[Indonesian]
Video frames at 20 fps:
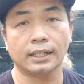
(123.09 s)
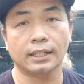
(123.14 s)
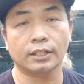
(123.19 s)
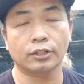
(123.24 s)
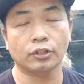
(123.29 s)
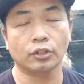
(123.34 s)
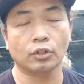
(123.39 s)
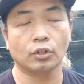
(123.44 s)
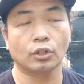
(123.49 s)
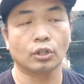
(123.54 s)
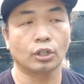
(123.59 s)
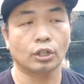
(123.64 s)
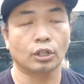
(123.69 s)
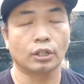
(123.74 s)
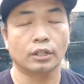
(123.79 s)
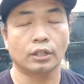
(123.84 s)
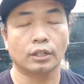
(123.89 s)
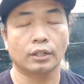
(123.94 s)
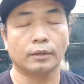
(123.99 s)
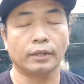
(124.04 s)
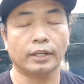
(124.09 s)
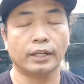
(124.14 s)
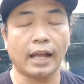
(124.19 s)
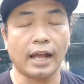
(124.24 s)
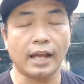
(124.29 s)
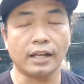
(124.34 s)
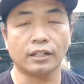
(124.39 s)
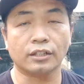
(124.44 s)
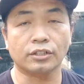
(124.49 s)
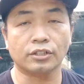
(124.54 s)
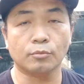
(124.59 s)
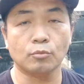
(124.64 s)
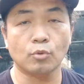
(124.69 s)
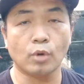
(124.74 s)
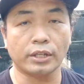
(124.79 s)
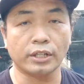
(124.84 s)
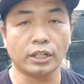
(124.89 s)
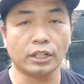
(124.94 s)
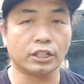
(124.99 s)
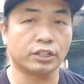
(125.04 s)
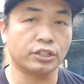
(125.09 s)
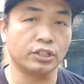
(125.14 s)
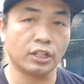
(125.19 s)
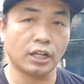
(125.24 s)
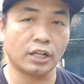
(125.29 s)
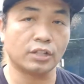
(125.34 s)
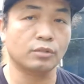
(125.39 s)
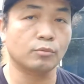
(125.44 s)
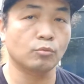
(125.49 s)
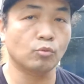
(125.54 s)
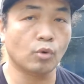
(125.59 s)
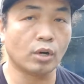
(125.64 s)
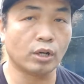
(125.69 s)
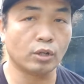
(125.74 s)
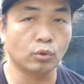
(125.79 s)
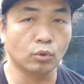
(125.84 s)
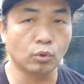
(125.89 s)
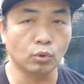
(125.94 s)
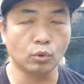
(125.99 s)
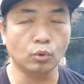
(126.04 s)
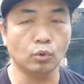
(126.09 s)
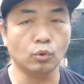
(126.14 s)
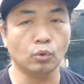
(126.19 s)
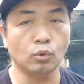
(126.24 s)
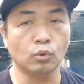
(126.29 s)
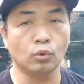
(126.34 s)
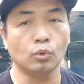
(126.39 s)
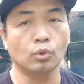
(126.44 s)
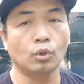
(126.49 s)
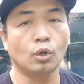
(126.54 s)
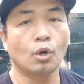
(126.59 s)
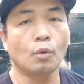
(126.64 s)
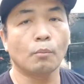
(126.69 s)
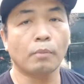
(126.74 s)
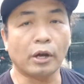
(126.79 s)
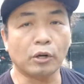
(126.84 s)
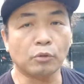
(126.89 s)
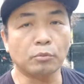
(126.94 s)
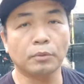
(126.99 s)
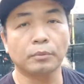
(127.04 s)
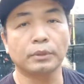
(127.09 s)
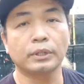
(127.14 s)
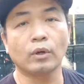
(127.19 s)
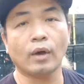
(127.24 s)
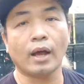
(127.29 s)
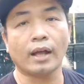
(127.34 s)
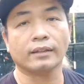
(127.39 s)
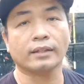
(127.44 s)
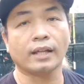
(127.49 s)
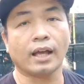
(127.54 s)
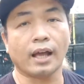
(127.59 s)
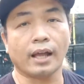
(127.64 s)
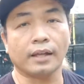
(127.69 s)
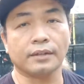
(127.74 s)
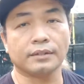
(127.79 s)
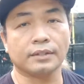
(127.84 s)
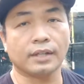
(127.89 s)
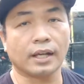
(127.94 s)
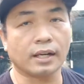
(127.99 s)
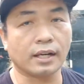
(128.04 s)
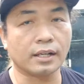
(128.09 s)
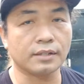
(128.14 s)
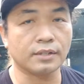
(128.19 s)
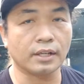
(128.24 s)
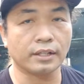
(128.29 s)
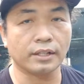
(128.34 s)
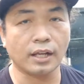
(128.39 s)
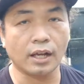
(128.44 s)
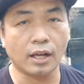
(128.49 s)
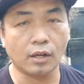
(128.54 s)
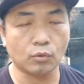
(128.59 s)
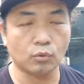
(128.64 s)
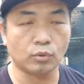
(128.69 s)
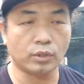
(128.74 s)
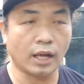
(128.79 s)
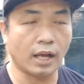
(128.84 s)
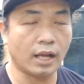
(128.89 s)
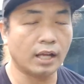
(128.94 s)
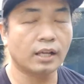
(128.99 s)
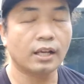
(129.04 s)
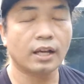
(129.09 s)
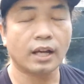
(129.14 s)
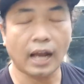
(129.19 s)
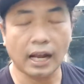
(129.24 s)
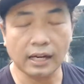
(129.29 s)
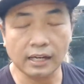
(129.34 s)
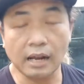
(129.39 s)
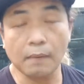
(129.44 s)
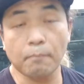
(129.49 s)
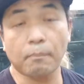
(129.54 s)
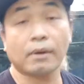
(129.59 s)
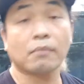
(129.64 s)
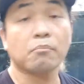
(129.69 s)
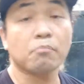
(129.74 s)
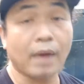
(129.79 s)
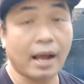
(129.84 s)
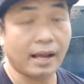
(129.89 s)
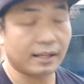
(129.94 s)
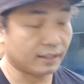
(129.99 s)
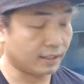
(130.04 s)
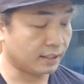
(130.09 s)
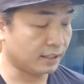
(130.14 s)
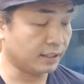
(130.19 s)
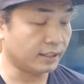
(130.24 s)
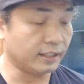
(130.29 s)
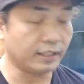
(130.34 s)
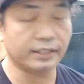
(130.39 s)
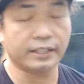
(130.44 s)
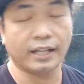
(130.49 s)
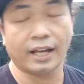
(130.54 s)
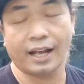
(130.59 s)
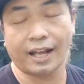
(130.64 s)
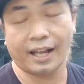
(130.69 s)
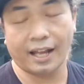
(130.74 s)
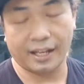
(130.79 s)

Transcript: itu loh enakan semuanya dikecilkan semua dulu baru membentuk atas karena saya udah karena permak jadinya ya